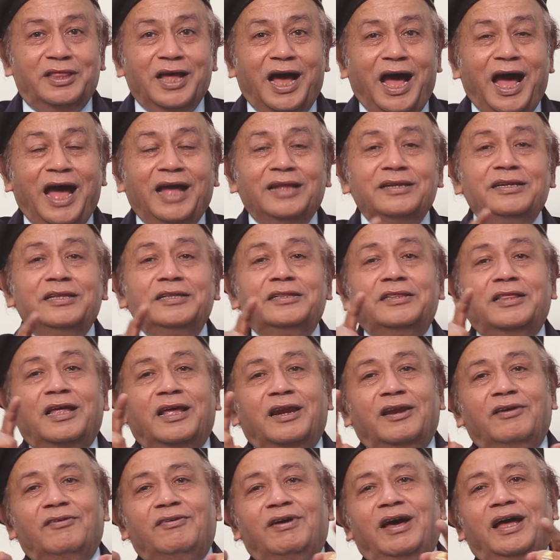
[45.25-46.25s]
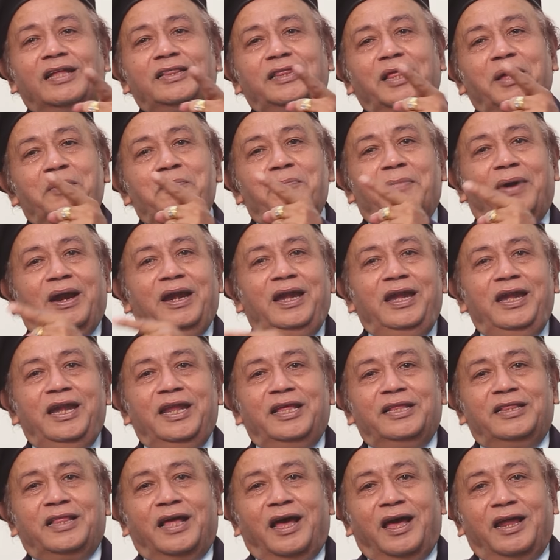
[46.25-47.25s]
దాని తర్వాత
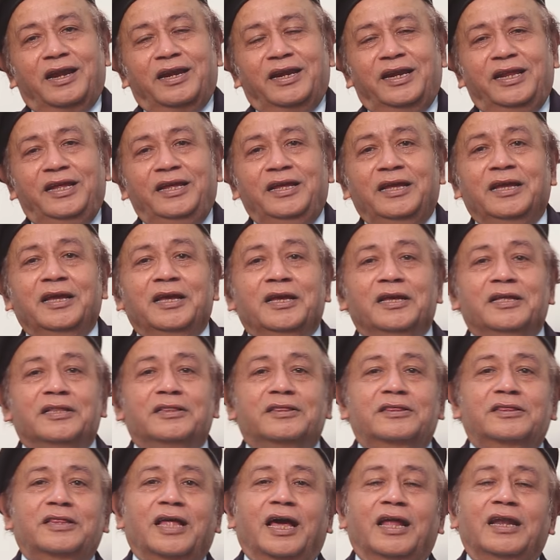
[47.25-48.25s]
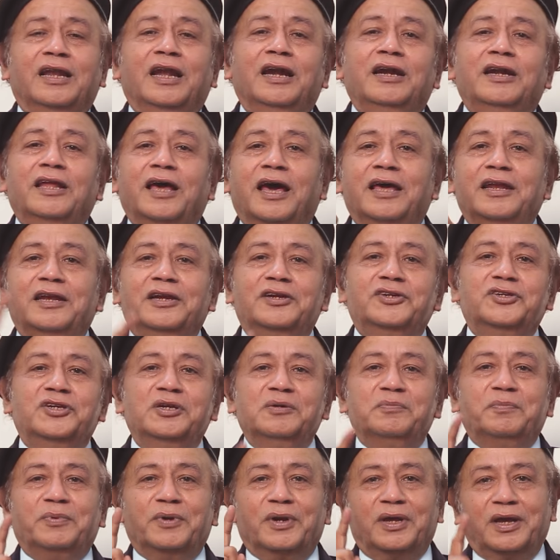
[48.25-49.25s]
మళ్ళీ దాన్ని తన
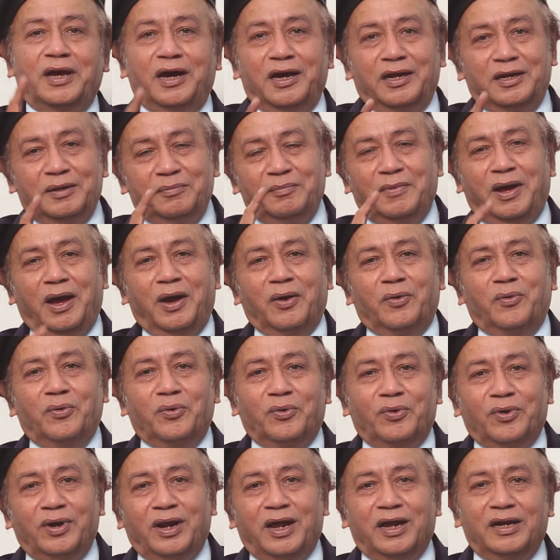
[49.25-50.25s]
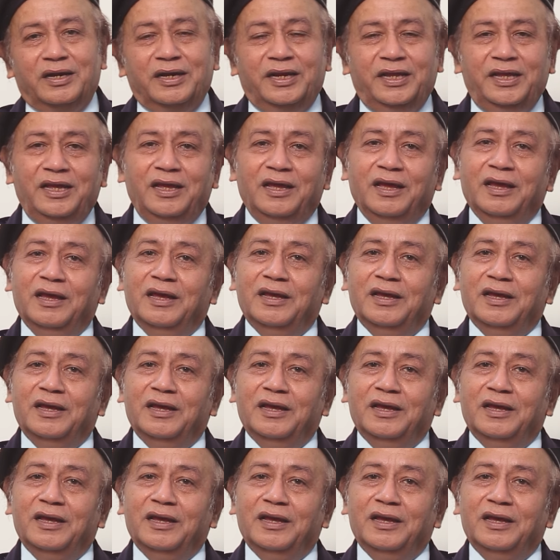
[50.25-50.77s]
డైరెక్షన్ ప్రకారం ఆ గుర్రాన్ని